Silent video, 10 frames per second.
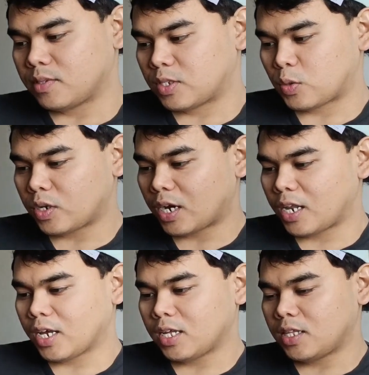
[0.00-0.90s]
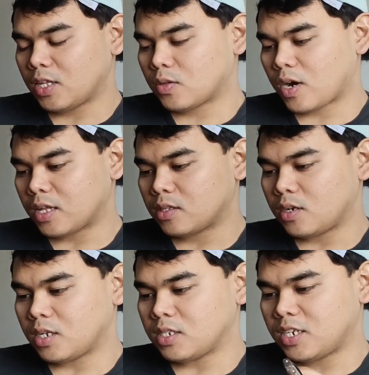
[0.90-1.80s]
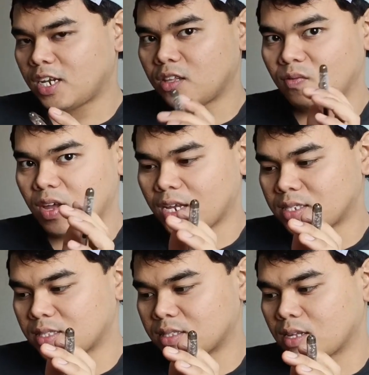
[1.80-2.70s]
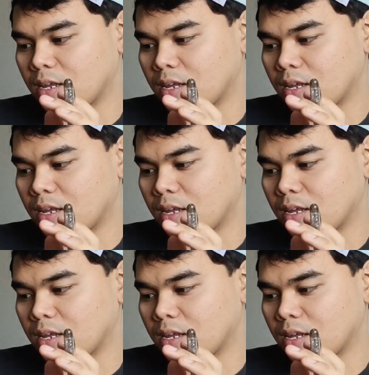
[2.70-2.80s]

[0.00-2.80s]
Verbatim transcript: So, nakalagay dito under ni G-Invest,